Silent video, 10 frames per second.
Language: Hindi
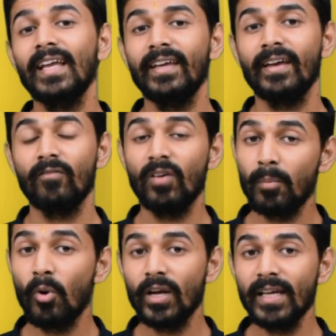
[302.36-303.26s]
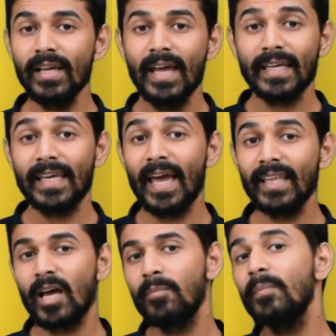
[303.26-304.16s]
के लिए वह बोली कि हे
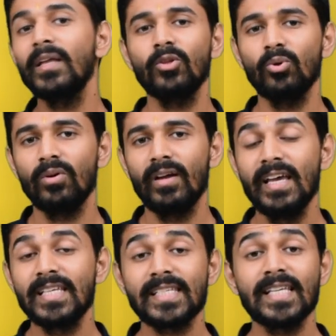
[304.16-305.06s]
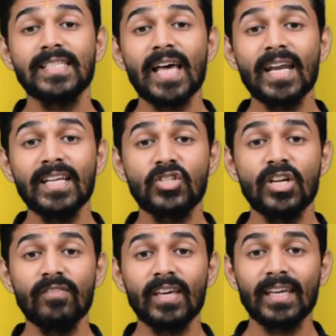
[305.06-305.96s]
धर्म बंधु संसारी
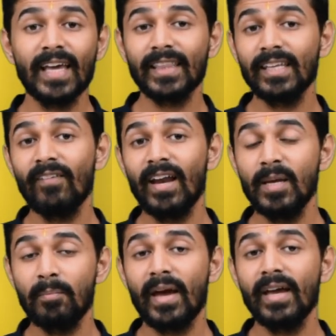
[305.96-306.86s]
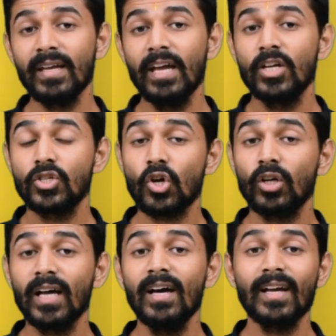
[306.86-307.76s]
जीव की ज्ञाति वाली मैं
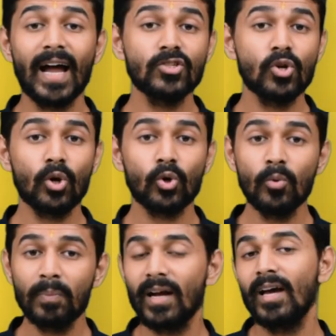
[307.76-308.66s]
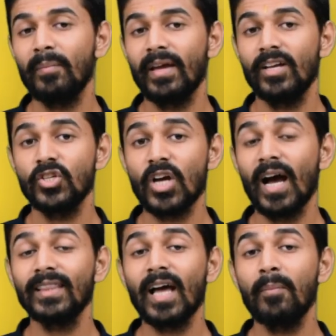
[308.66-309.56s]
चौदह राजलोक रूपनगर में
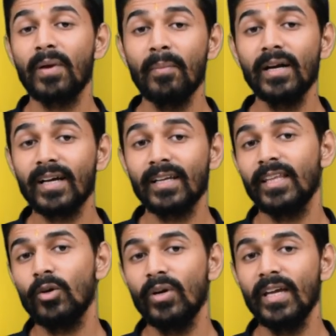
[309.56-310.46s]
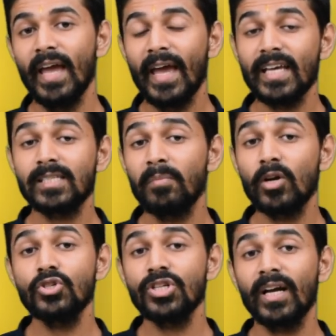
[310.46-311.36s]
जहाता भ्रमण करती हुई इस
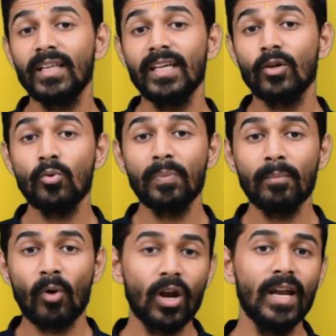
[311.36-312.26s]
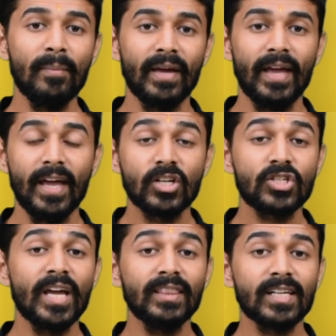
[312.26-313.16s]
मनुष्य गति रूपी मोहल्ले में
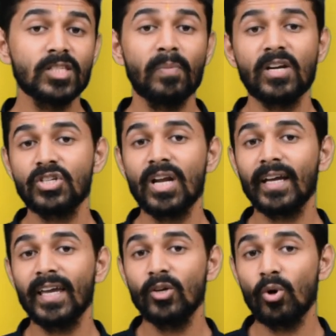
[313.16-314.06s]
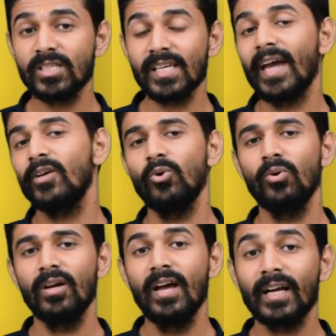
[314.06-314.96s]
क्षेत्र स्पर्शना के योग से आई हूँ
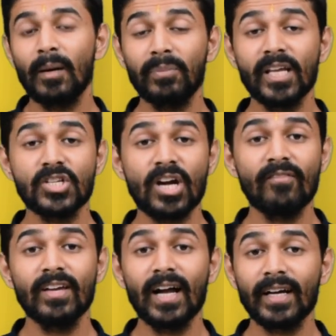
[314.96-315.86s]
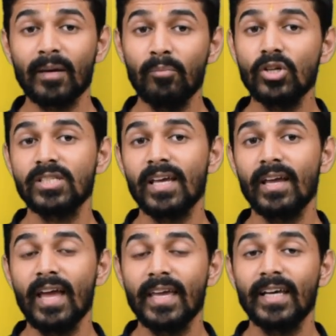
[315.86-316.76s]
कपटी श्राविका के मुख से
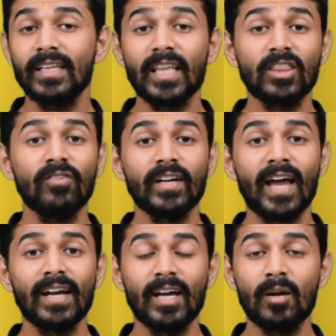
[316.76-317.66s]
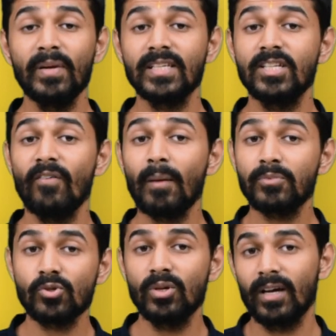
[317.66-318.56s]
यह तत्व ज्ञान गर्भित जवाब
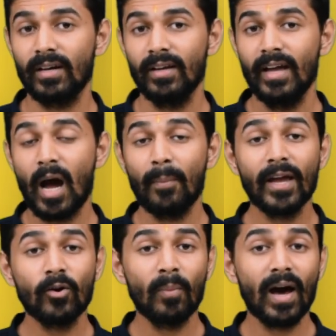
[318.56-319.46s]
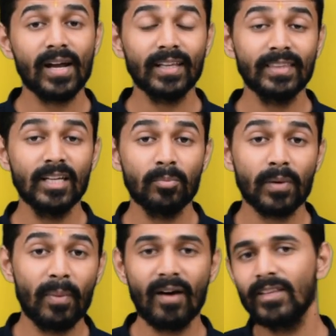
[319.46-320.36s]
सुनकर अभय कुमार अत्यंत
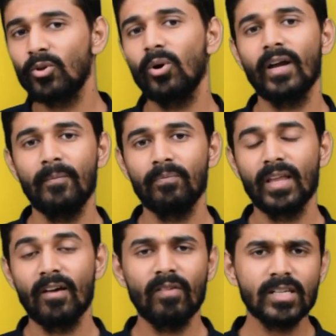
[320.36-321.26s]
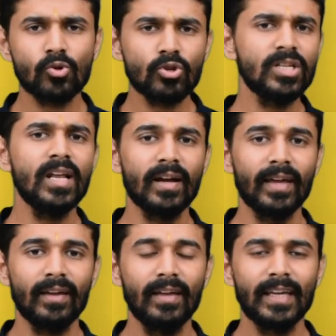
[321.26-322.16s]
प्रभावित हो गए वह सोचने
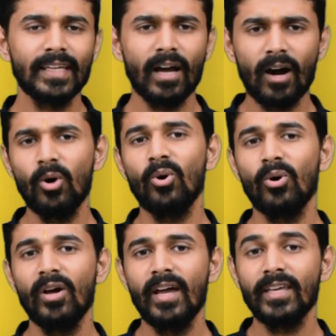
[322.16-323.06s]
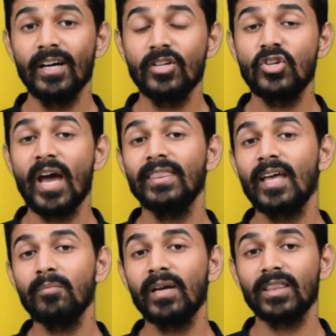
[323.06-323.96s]
लगे कि अहो यह जैन
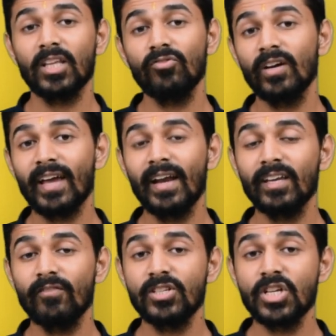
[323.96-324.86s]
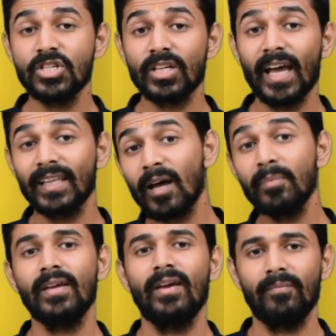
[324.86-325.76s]
धर्म के तत्व ज्ञान की विशिष्ट ज्ञाता
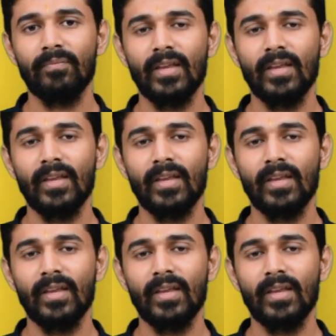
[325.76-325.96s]
भी है